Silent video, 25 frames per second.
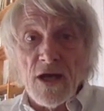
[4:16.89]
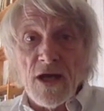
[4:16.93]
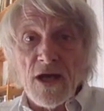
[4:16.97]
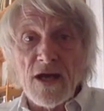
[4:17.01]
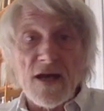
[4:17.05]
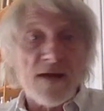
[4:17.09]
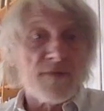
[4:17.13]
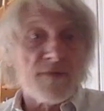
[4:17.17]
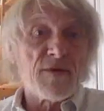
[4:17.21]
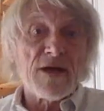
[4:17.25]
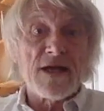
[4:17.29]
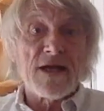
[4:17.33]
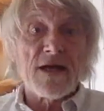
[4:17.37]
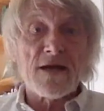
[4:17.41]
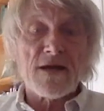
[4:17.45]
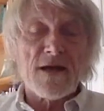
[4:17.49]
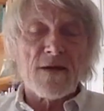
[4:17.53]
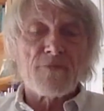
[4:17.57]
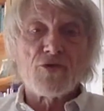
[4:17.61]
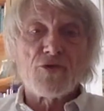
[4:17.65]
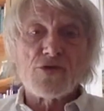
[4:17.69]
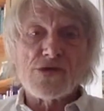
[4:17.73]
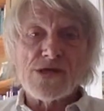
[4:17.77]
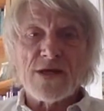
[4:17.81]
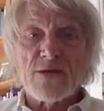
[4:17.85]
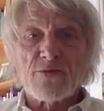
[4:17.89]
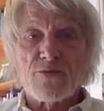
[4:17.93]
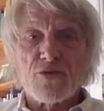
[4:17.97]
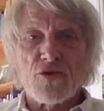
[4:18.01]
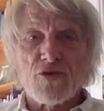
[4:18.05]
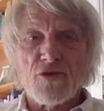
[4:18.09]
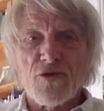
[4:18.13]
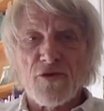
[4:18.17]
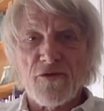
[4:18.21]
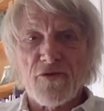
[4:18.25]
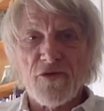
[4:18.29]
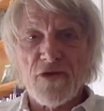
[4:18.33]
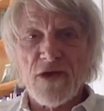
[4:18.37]
et la manière la plus simple
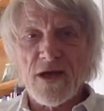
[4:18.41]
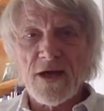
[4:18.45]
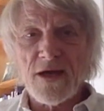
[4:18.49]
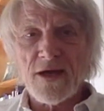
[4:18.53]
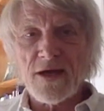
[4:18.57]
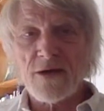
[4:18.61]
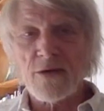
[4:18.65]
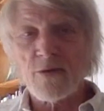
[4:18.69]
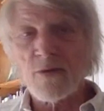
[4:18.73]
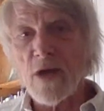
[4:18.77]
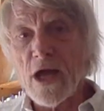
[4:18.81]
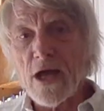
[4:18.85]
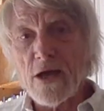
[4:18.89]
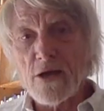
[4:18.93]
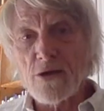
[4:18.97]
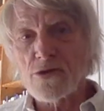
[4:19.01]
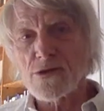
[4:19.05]
de le faire, ben,